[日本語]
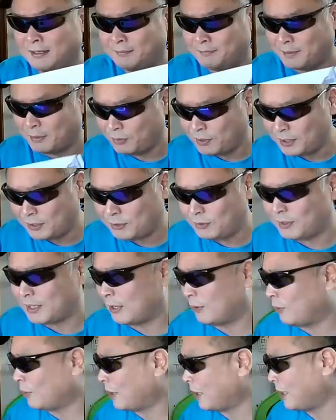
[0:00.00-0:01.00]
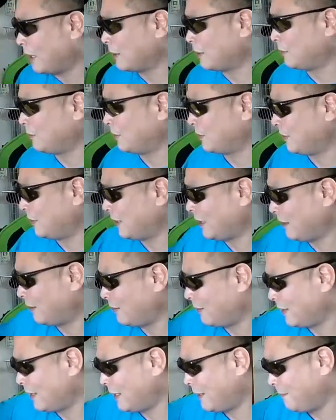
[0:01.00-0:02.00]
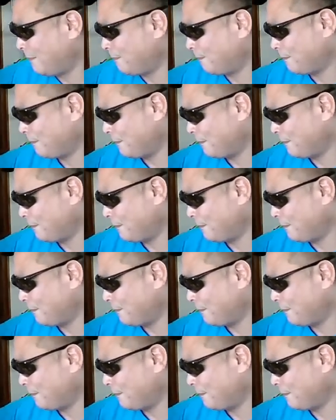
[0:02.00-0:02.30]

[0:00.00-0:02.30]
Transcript: まあ、これ今日やろうかなと思ってるんだけどね。